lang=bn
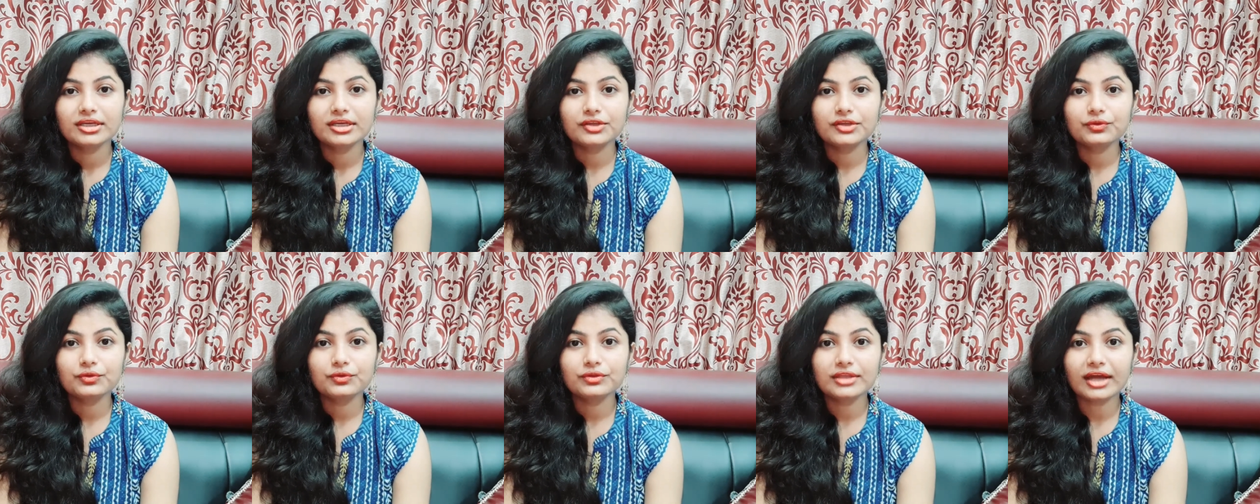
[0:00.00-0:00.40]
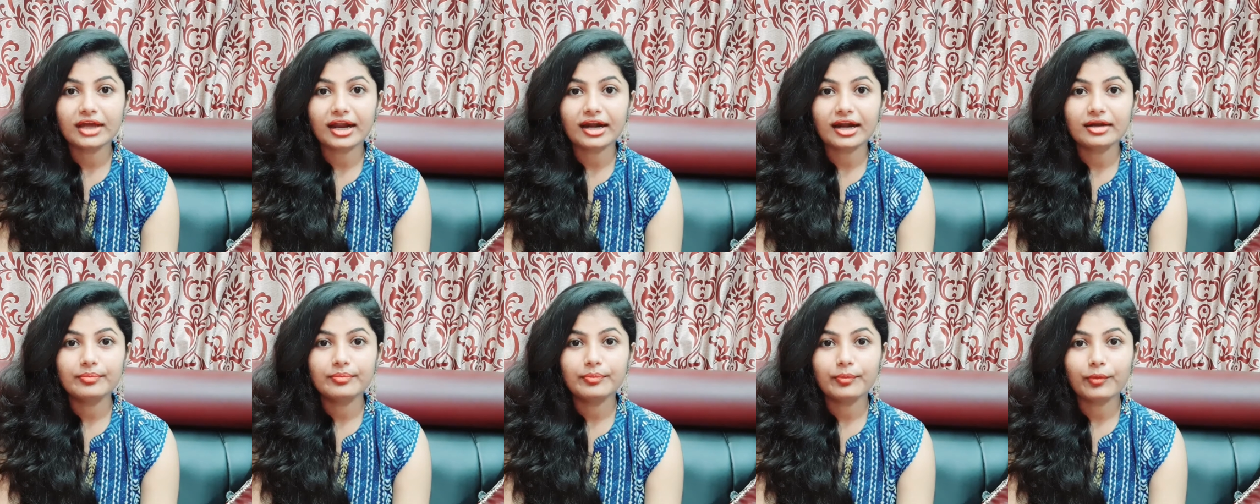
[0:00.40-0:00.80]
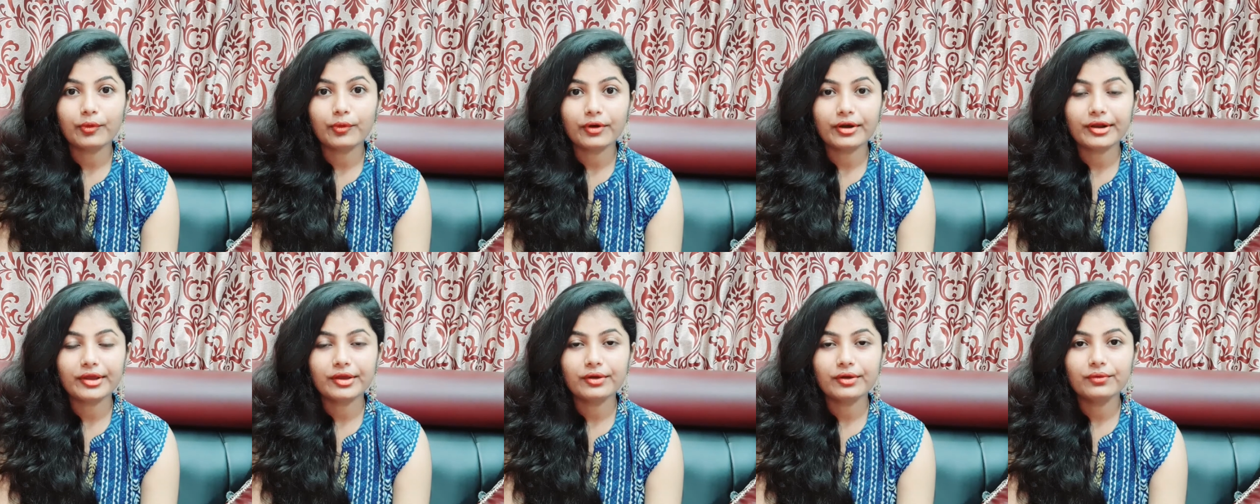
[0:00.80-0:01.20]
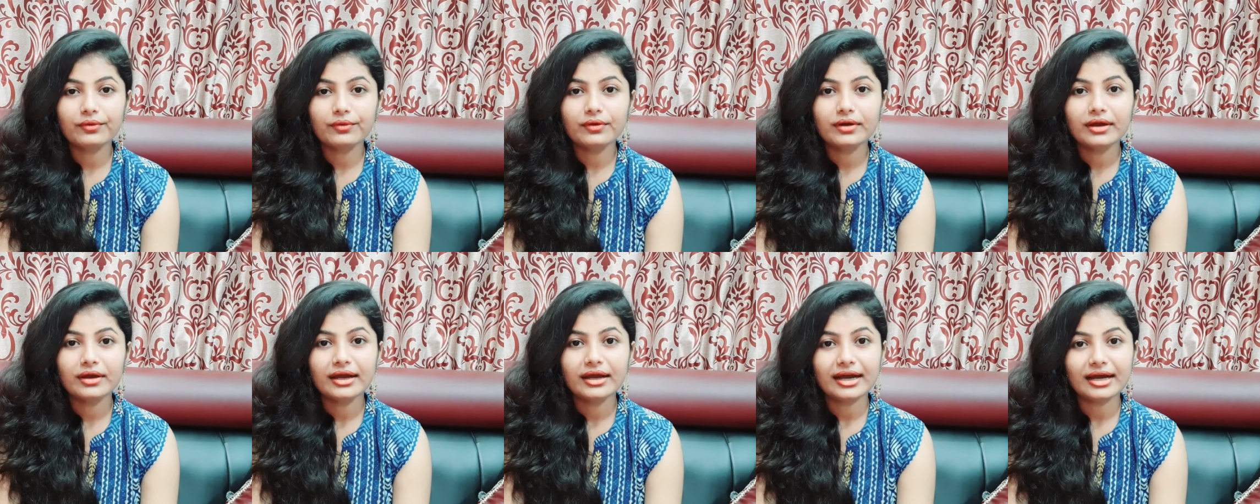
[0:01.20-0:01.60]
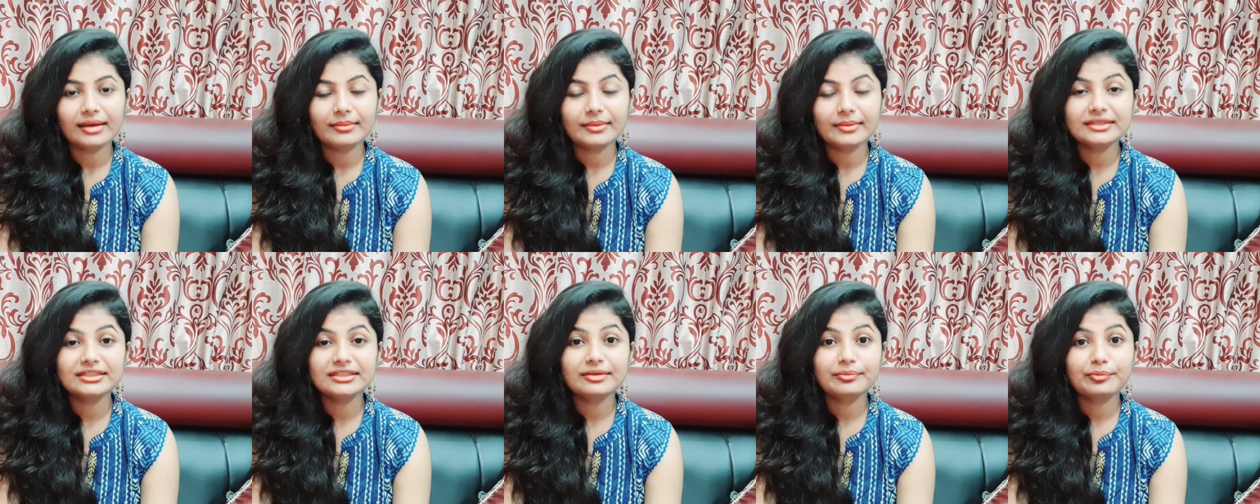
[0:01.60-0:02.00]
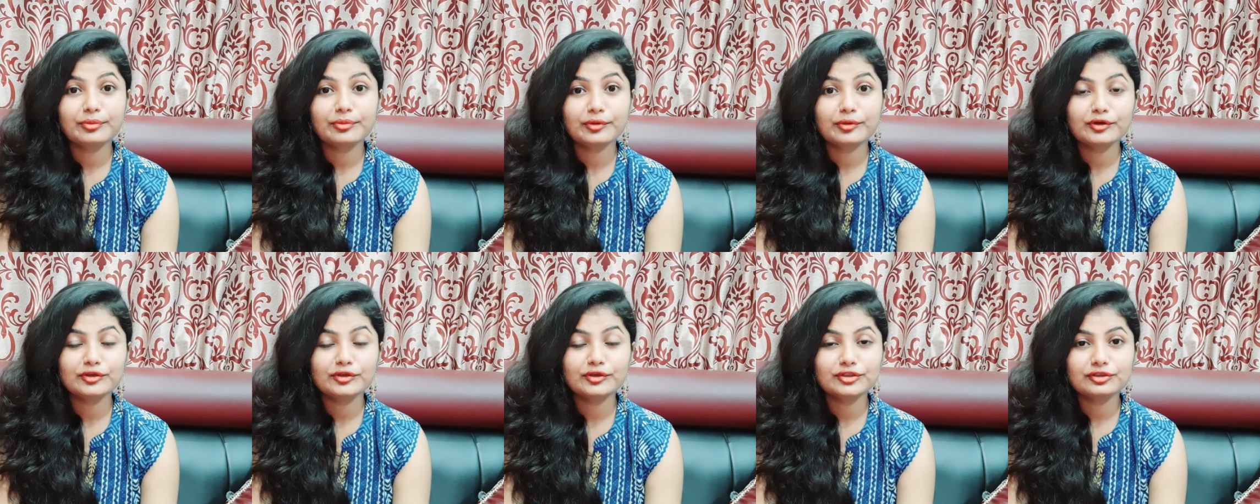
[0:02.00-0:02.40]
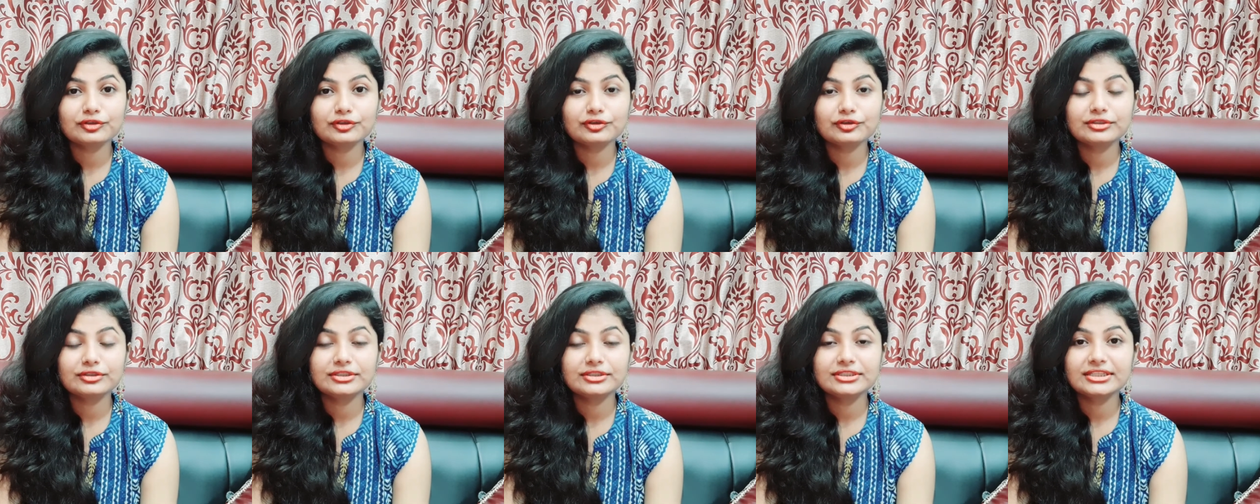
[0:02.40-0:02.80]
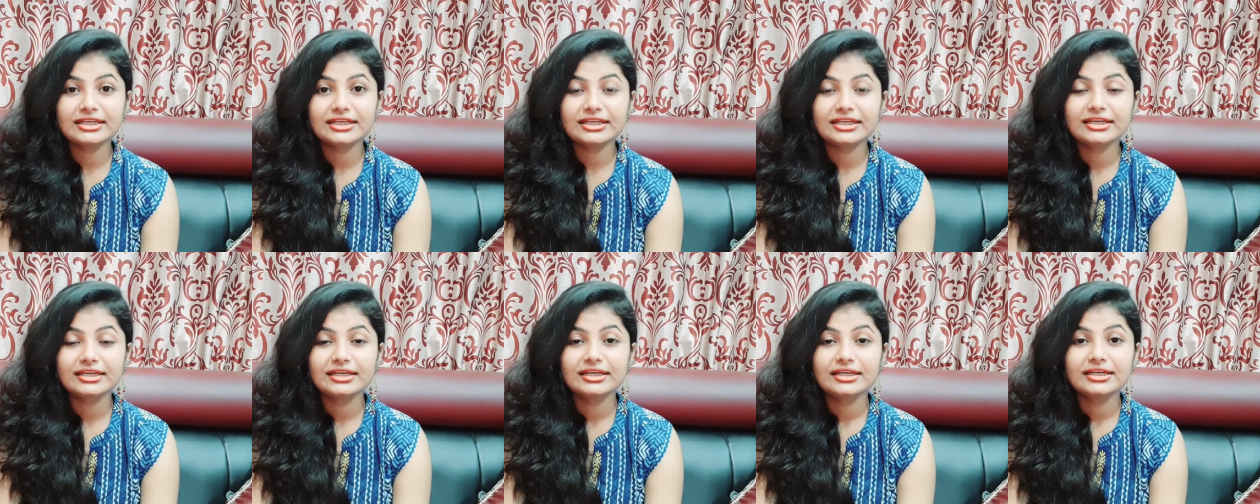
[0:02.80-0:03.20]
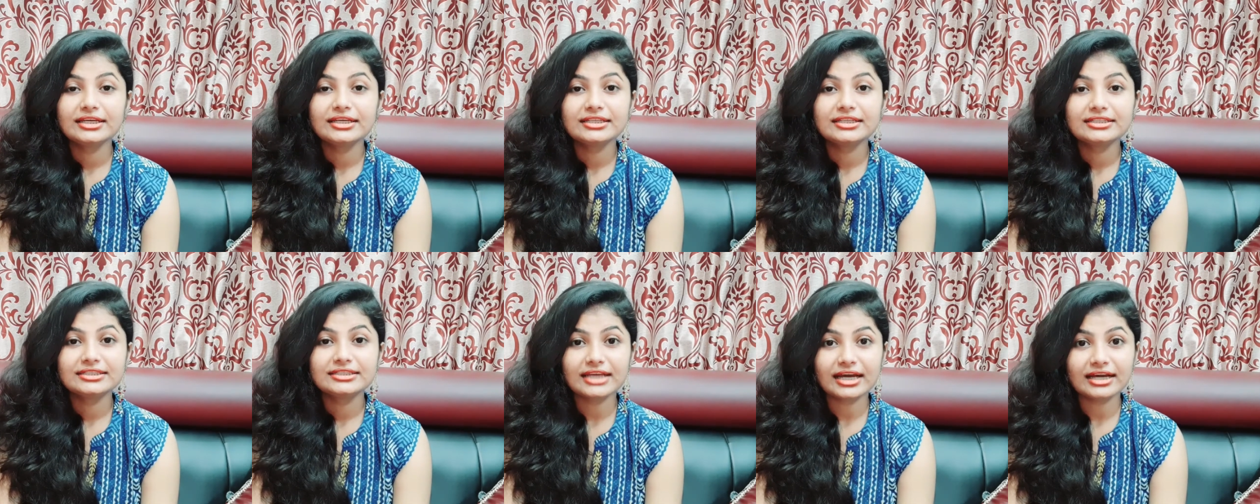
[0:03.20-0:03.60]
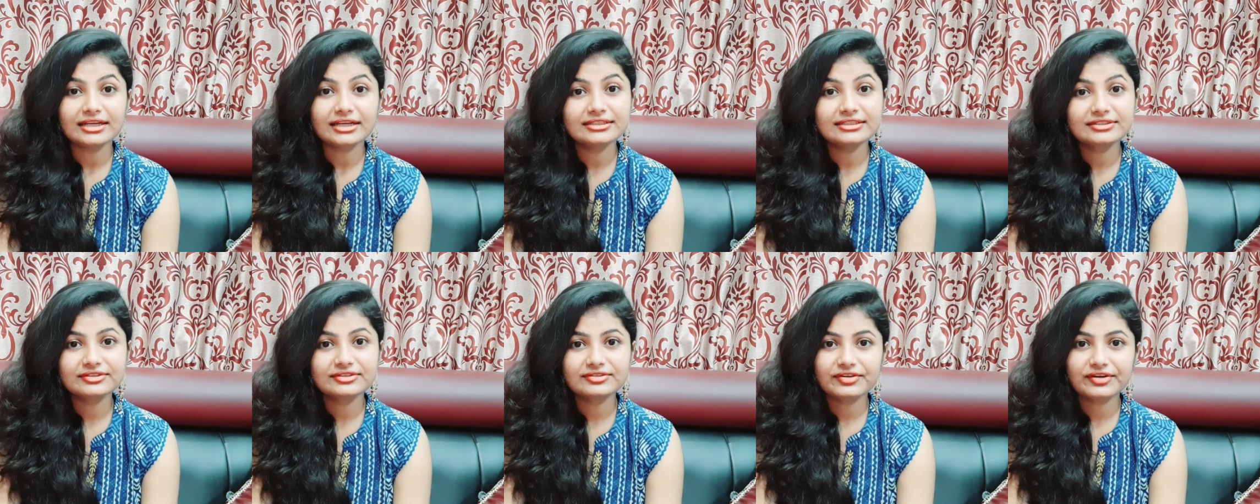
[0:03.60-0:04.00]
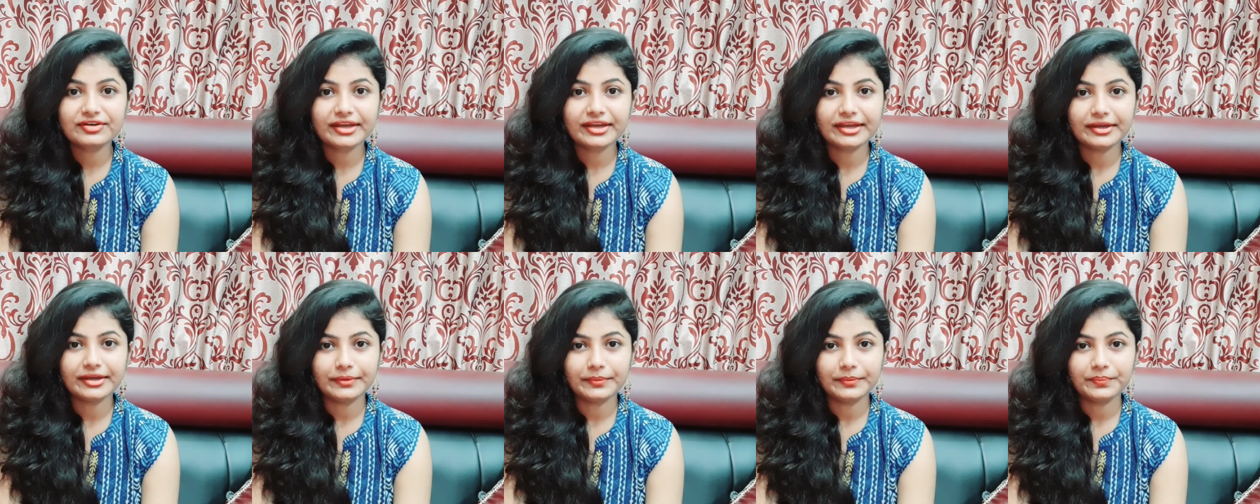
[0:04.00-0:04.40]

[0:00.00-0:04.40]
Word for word: কিন্তু তারপরেও আমাদের প্রয়োজন হচ্ছে সানস্ক্রিন